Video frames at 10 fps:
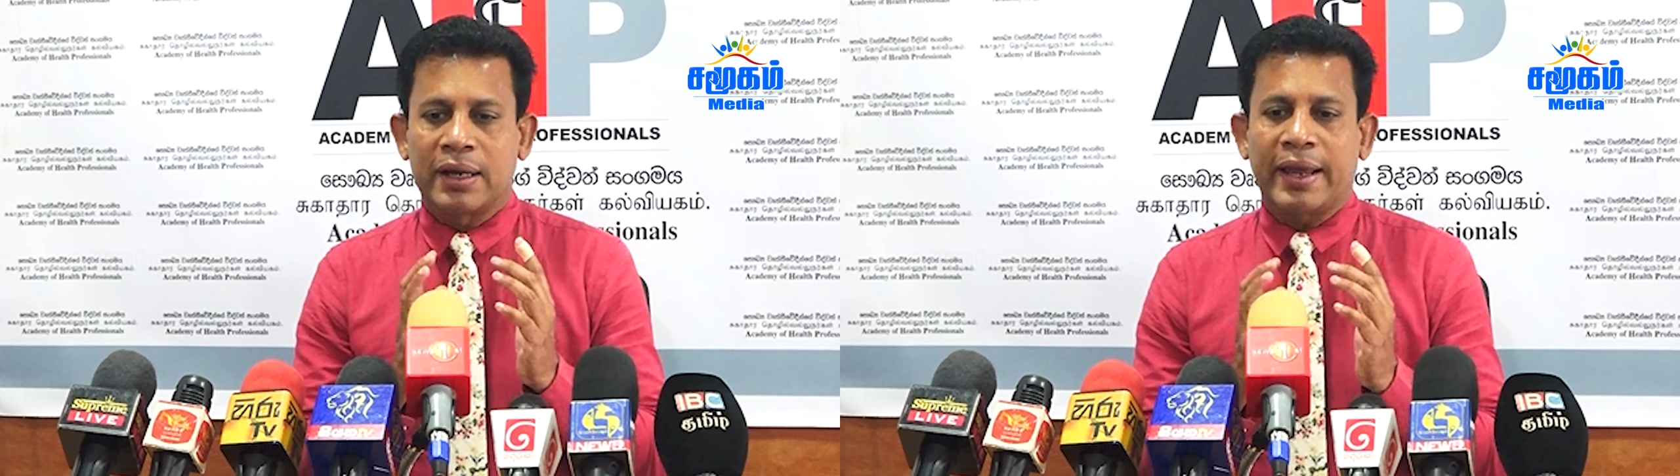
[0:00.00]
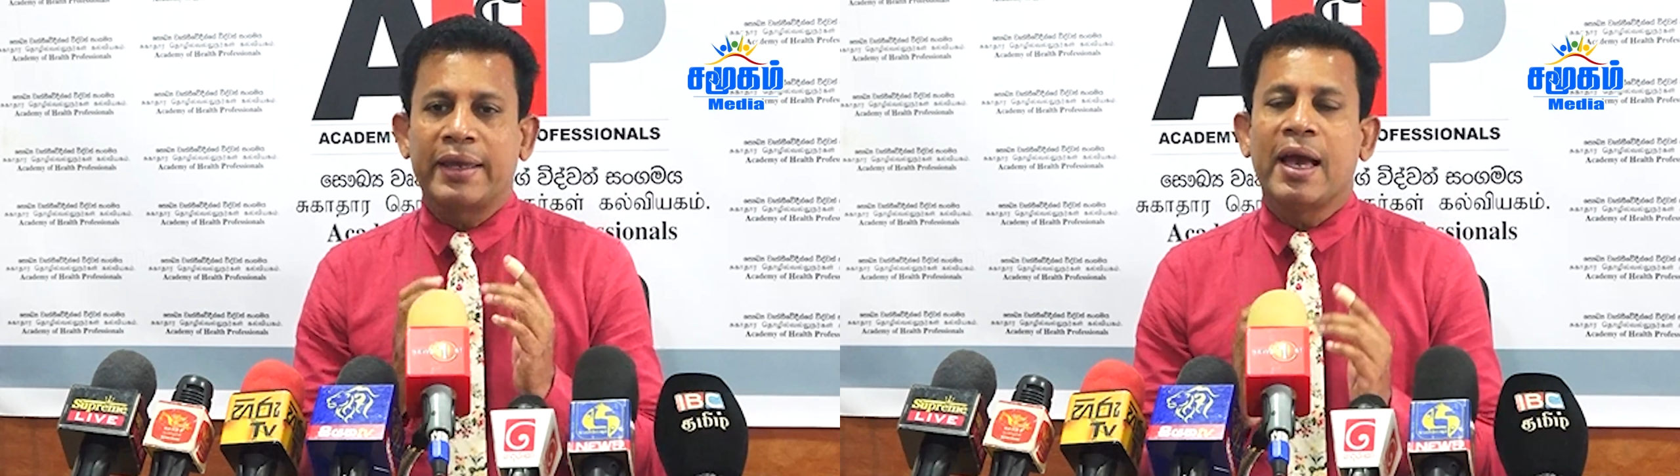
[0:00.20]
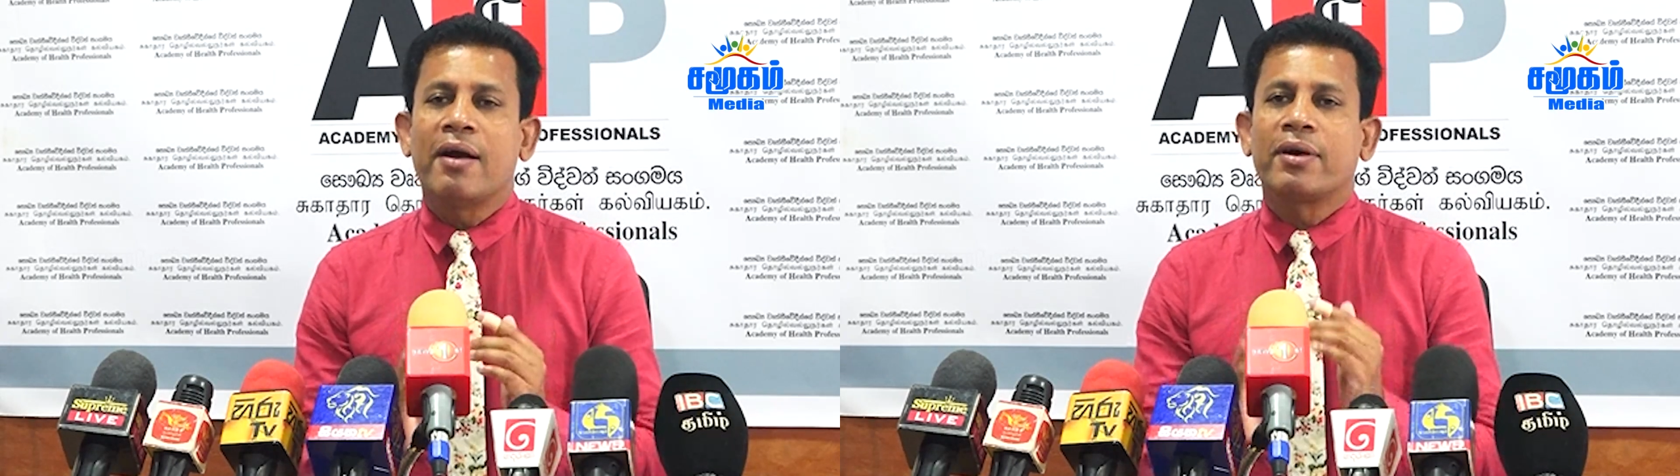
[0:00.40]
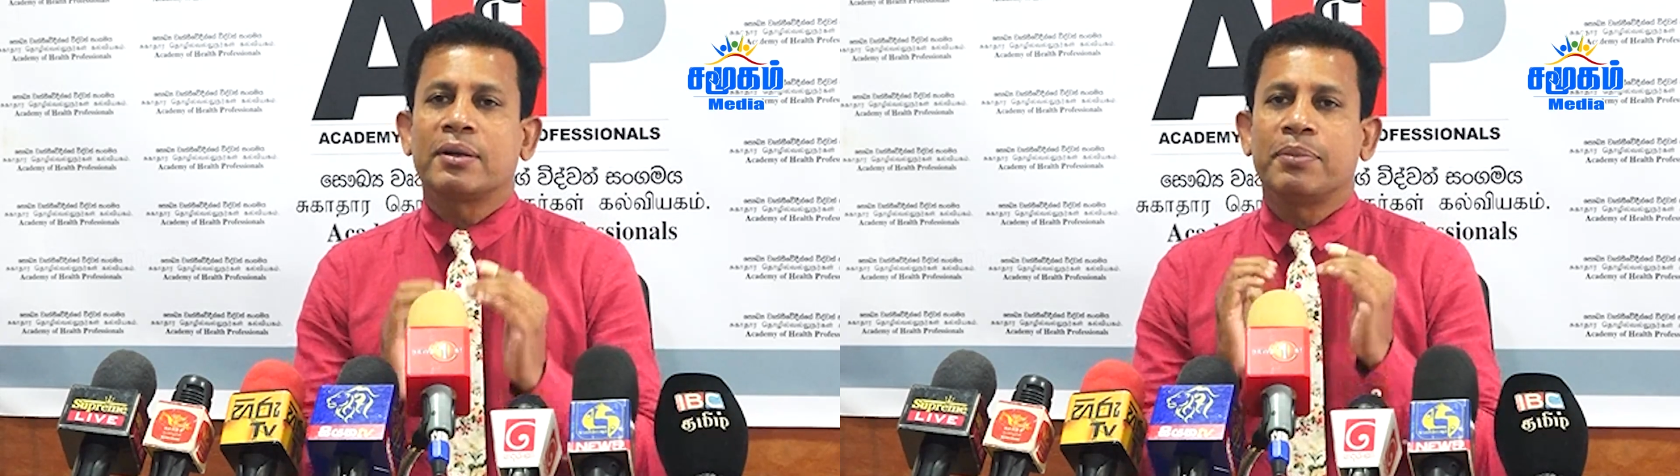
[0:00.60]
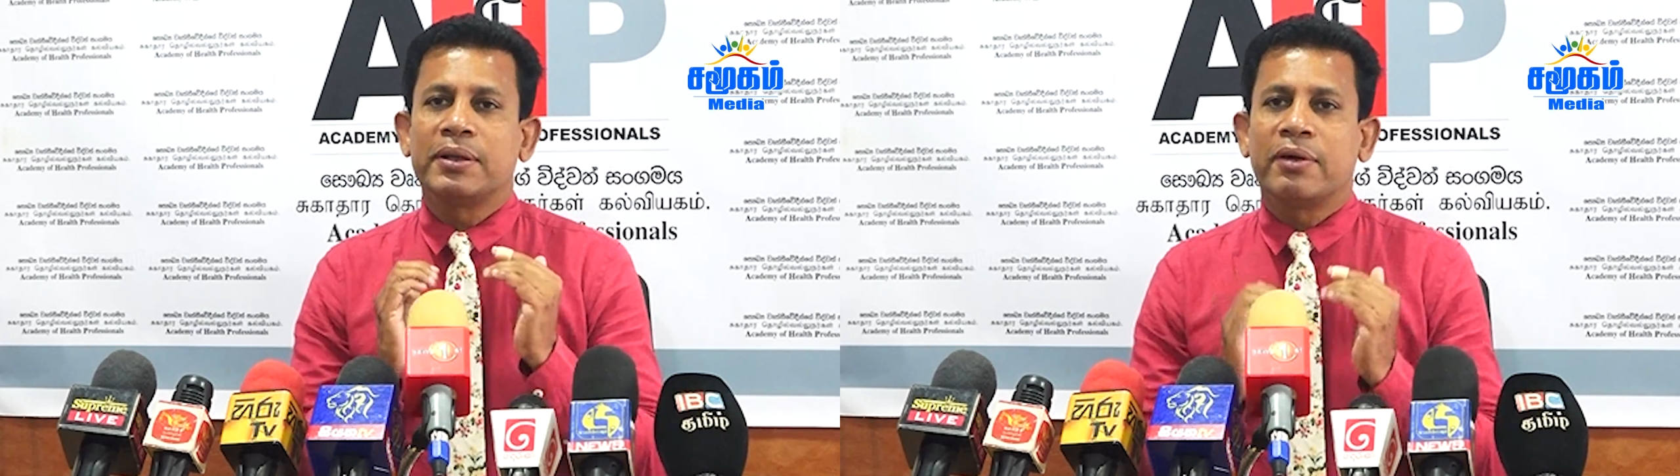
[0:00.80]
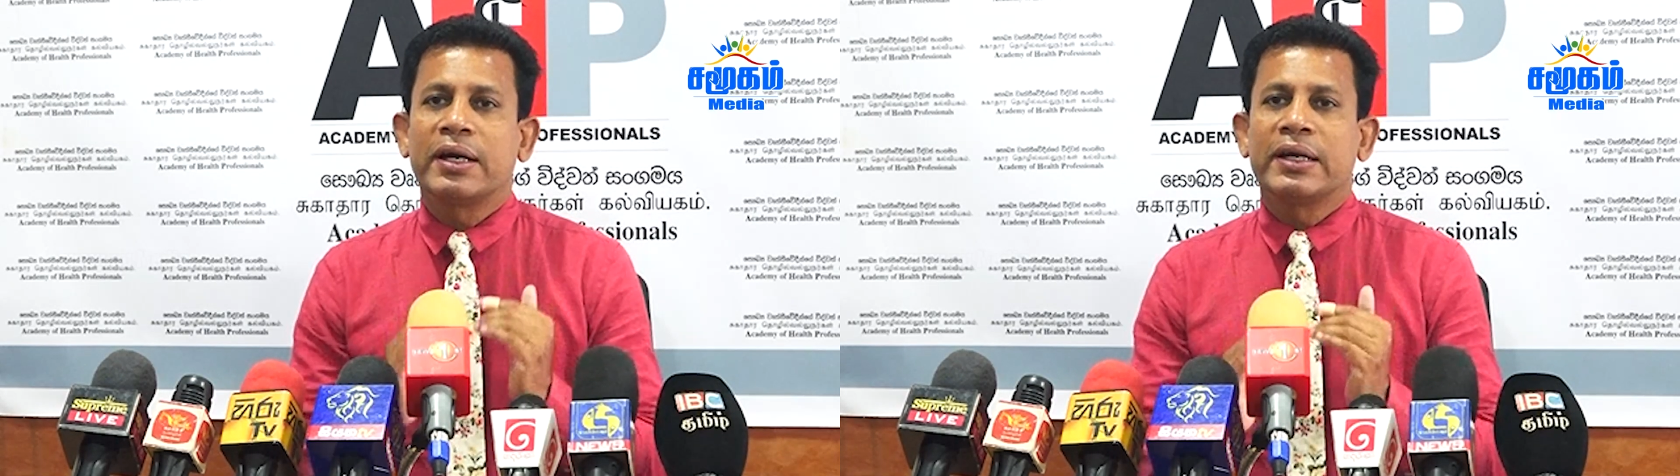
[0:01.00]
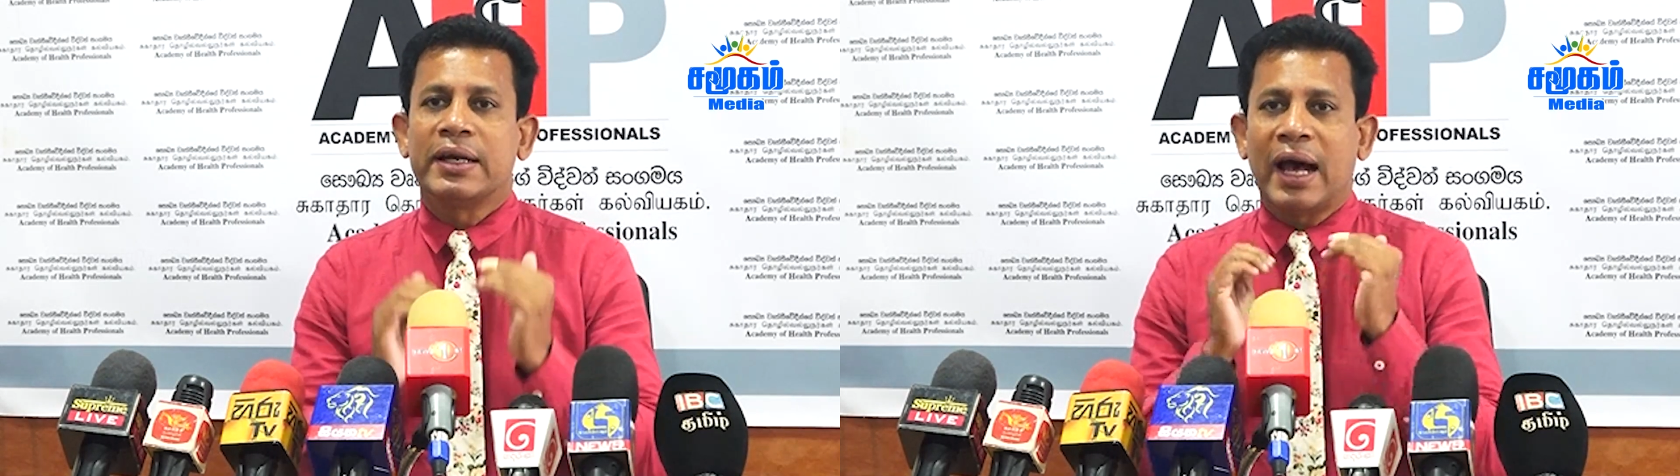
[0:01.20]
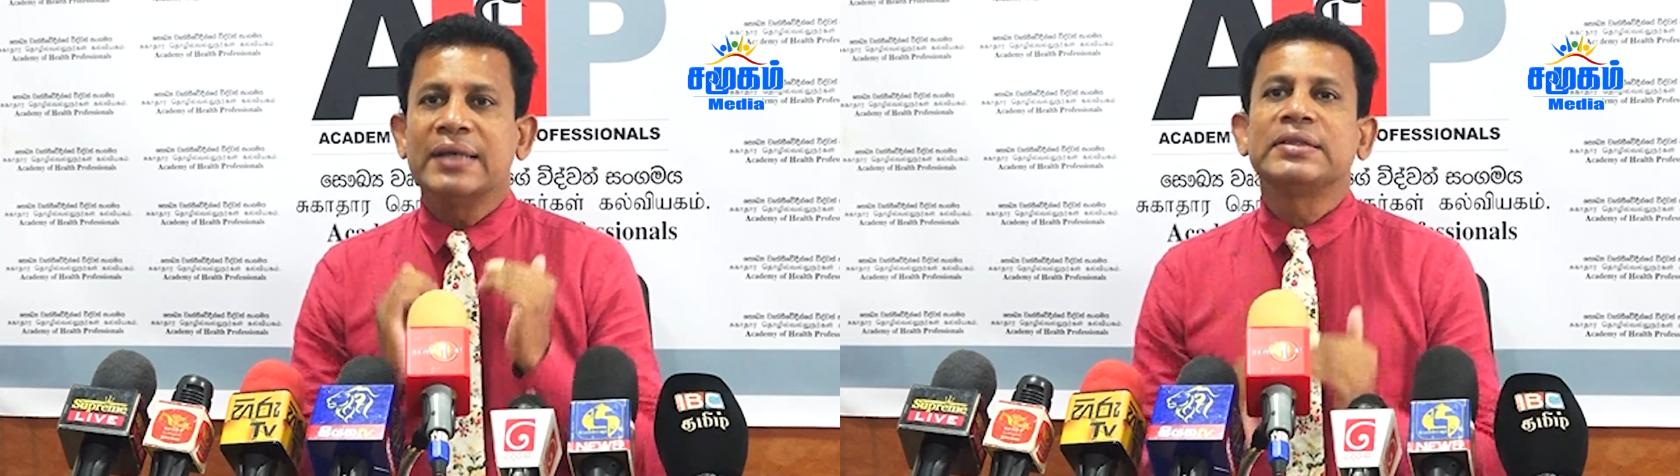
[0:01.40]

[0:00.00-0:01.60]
முன்னரே ஓய்வு பெற்றாலும்